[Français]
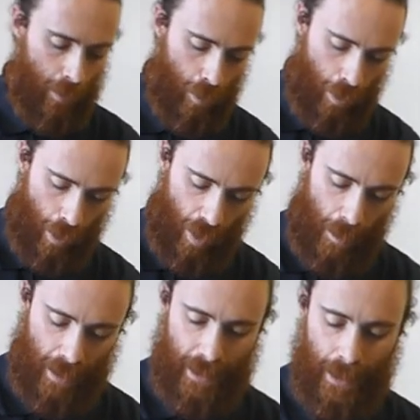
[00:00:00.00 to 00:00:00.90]
Donc quand
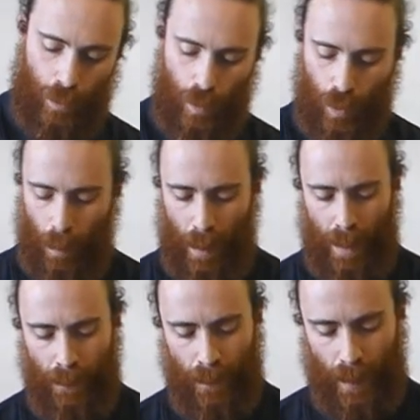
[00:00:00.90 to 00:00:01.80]
la platine est tout en
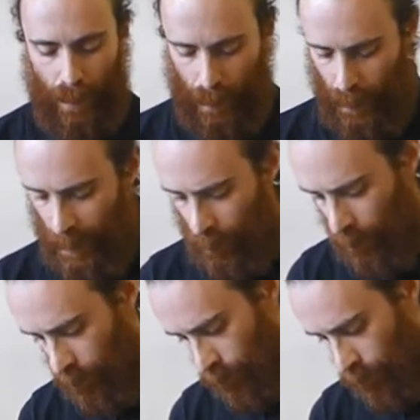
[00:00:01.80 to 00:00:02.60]
bas, et